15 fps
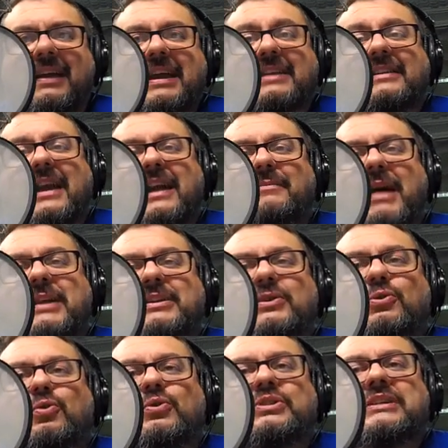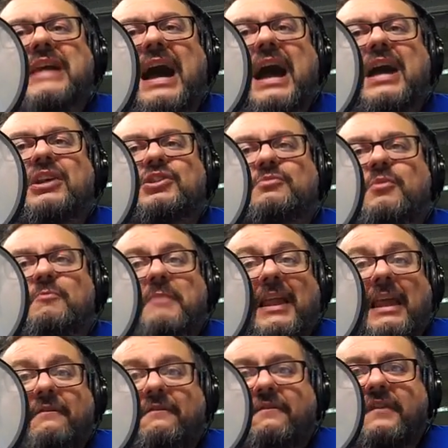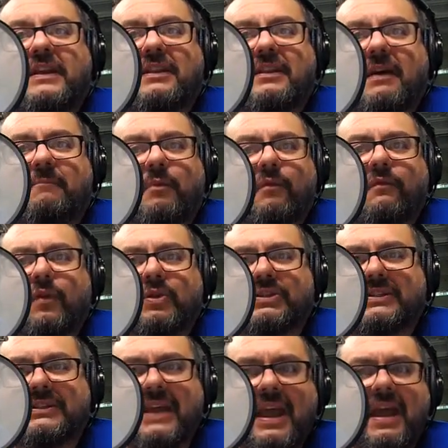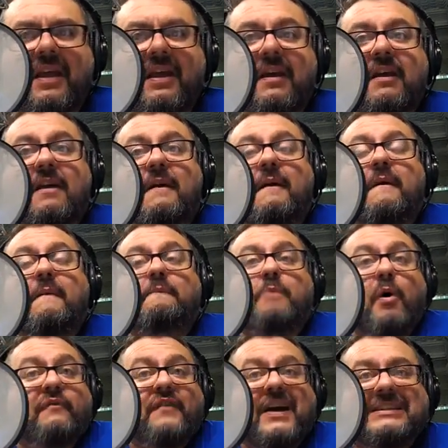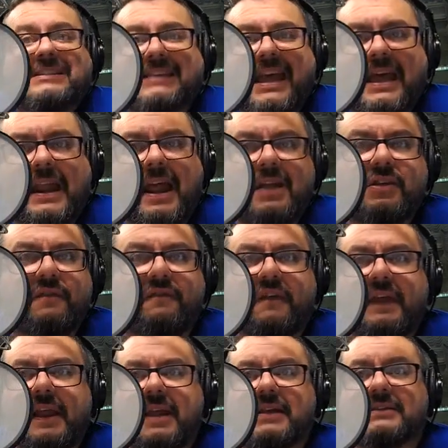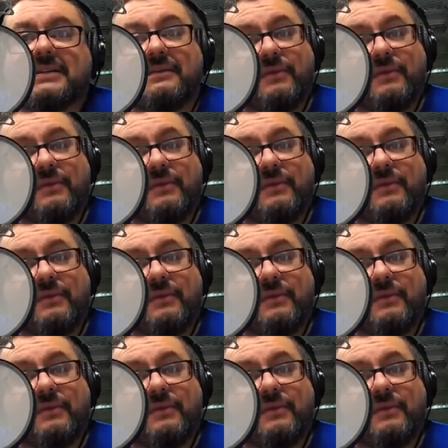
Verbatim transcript: e tenha mais entusiasmo pela vida, por você, por fazer a diferença, e